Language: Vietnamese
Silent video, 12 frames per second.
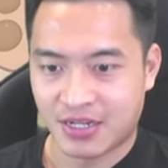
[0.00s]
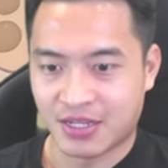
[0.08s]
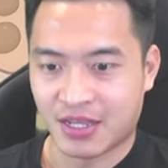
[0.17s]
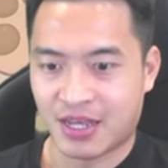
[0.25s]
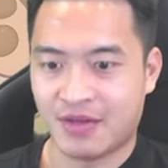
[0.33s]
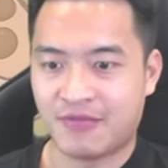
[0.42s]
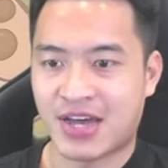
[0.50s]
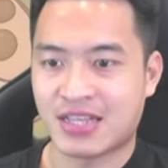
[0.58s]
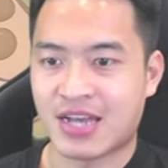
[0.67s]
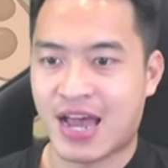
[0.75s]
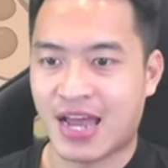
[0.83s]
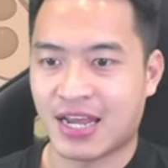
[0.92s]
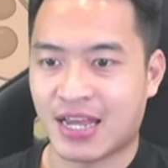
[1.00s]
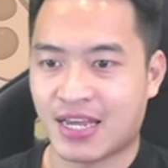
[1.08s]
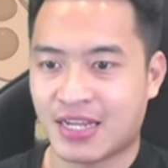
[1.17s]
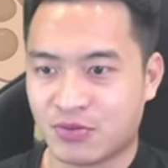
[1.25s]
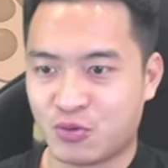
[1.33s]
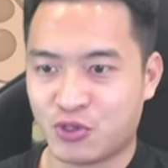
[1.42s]
Thêm phát thứ hai này.
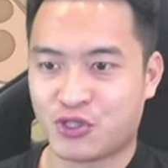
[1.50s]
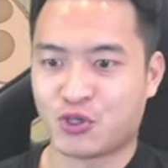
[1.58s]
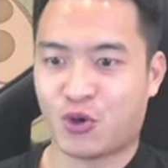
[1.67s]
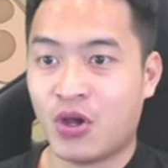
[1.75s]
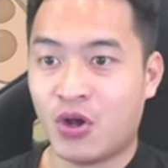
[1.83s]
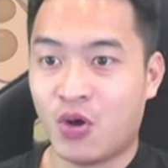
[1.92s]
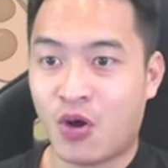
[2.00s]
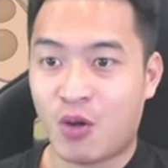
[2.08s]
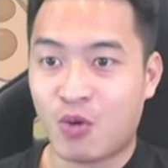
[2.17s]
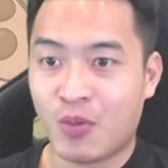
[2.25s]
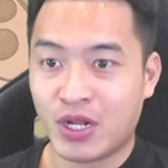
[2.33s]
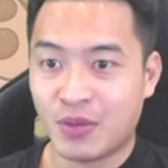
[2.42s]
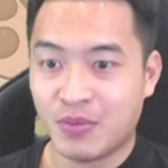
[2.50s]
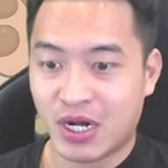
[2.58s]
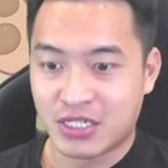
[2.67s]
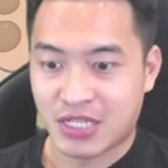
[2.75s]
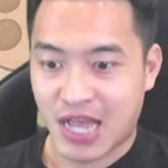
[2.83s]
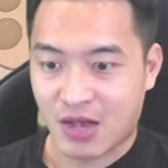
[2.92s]
Úi xổ, ngộ không của mình lên mười
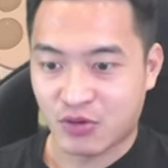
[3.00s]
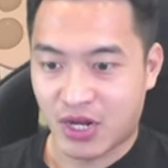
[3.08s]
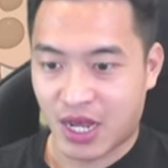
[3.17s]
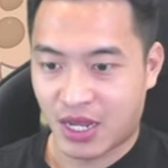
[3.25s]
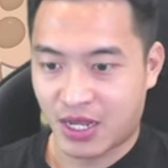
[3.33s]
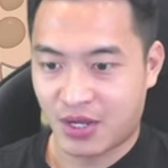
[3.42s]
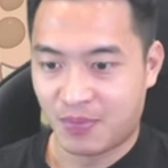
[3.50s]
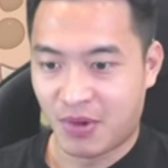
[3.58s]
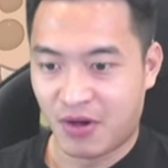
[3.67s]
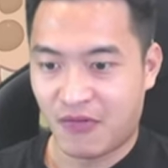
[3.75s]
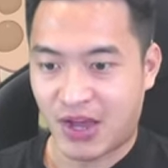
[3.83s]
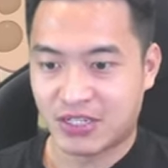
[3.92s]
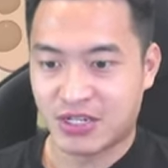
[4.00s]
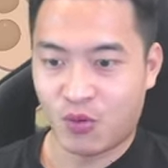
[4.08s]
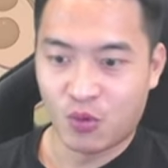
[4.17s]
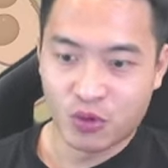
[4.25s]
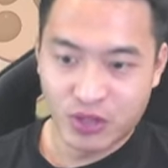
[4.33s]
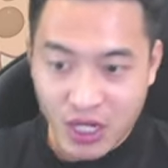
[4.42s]
sao rồi này. Perfect chưa?
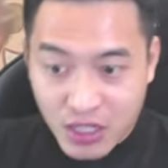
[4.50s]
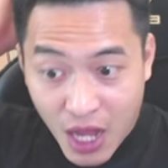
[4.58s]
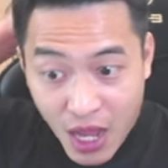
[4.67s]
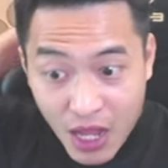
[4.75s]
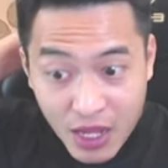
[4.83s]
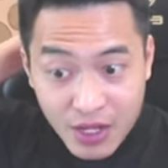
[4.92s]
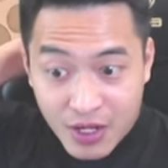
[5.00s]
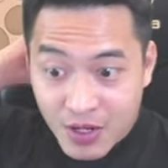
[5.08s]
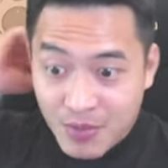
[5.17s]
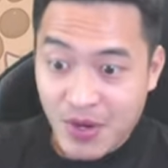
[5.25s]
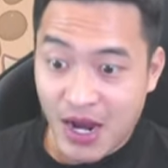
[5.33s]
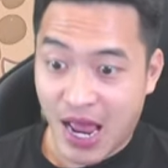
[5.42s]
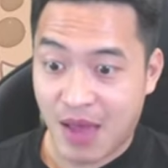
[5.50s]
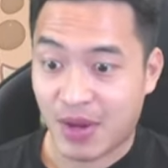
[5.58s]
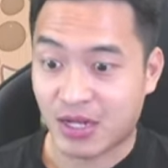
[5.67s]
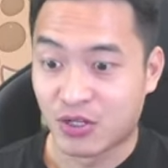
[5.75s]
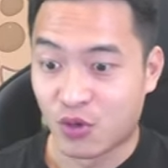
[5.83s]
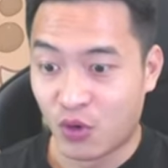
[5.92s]
Ủi, tiếc thế. mười hai
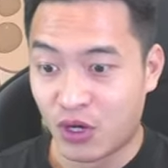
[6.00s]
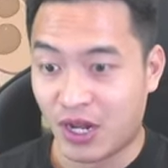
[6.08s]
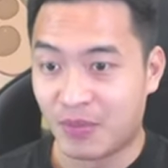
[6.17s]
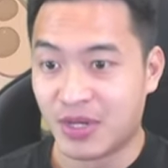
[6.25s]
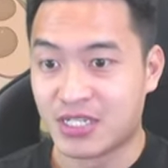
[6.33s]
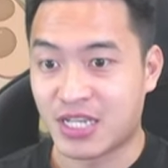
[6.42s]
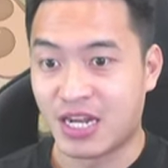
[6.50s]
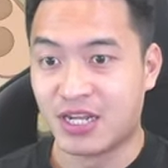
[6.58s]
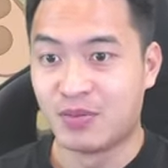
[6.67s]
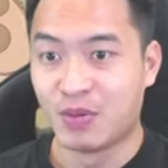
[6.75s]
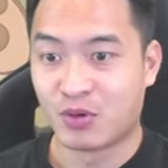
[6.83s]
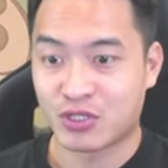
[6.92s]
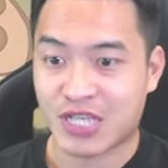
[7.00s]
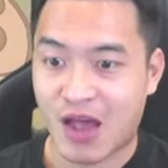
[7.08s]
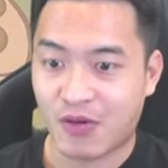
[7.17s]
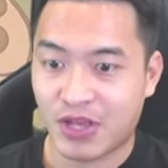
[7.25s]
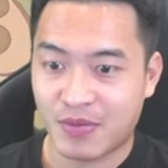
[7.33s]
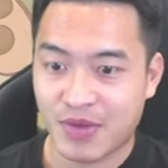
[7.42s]
mảnh nữa thôi là mình sẽ lên được mười một sao
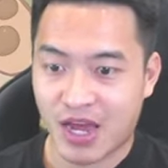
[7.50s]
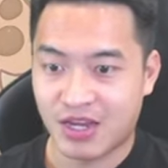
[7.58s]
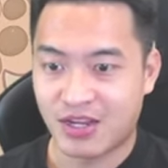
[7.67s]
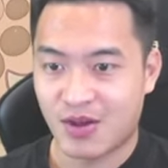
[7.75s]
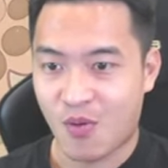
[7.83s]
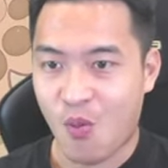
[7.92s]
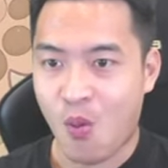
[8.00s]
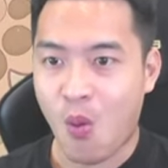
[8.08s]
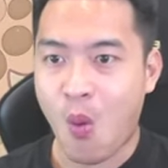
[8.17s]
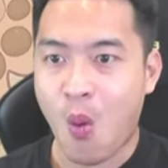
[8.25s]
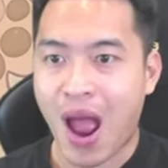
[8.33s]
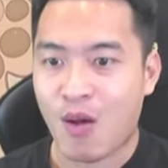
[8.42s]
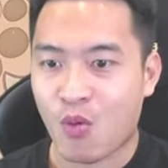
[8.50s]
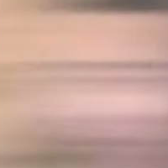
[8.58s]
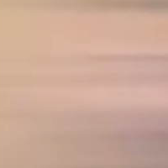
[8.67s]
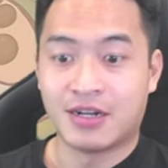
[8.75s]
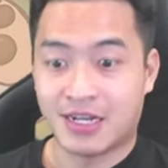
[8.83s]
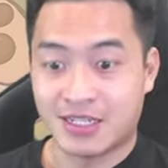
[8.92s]
anh em nhá. Wow,
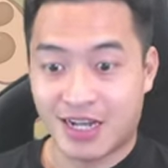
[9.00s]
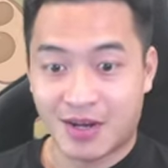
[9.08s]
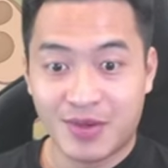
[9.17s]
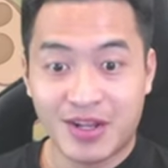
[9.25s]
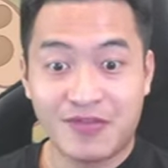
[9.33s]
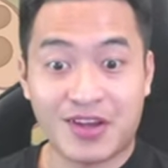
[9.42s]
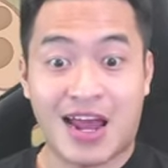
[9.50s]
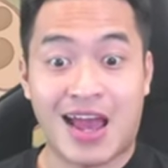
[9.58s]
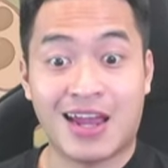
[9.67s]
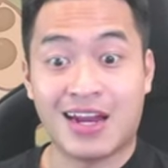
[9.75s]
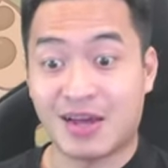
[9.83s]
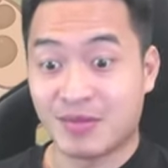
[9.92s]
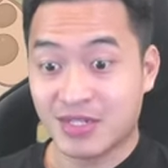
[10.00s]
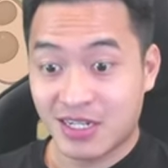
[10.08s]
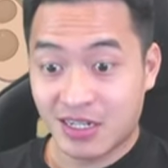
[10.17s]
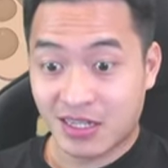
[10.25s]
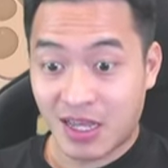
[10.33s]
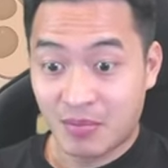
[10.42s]
đây giờ mình đi vượt ải làm cái gì
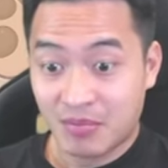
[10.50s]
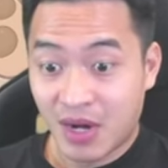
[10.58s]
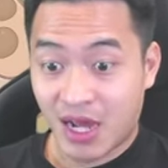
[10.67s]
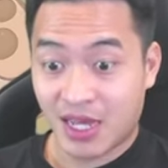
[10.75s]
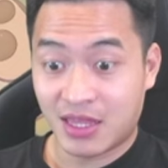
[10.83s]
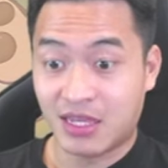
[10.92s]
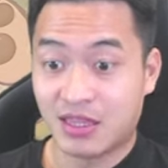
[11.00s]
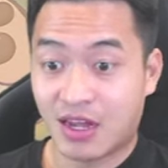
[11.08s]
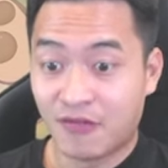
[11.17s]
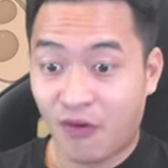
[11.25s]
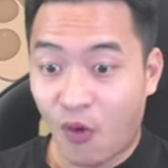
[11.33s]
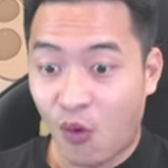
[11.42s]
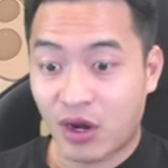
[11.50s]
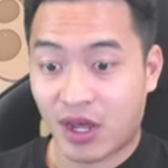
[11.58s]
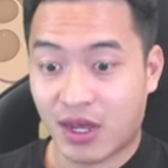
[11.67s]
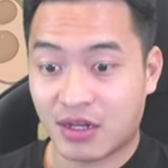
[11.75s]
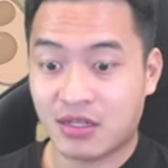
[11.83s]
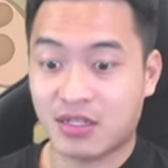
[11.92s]
được thêm mười cái thỉnh thần phù này.
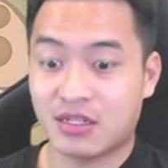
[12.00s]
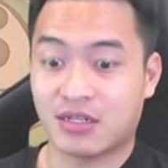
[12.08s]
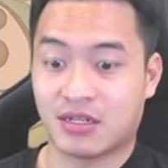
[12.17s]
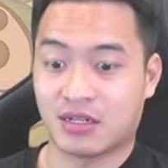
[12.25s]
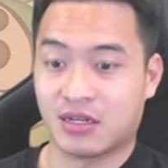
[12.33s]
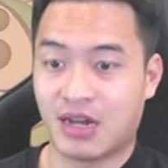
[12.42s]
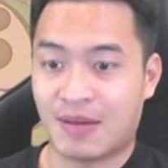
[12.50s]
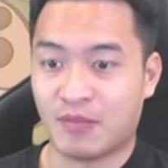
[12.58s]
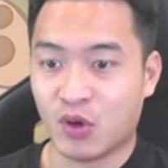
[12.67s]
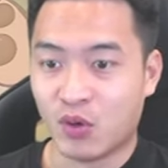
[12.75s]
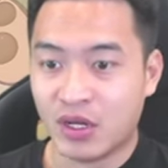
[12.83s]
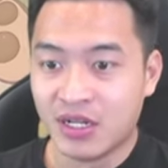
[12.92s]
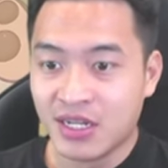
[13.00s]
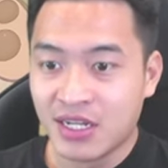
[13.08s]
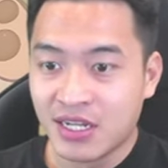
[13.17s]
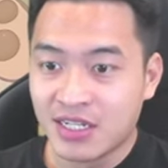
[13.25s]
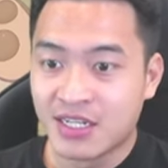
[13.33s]
Ơ à, thì, thì làm luôn nhỉ.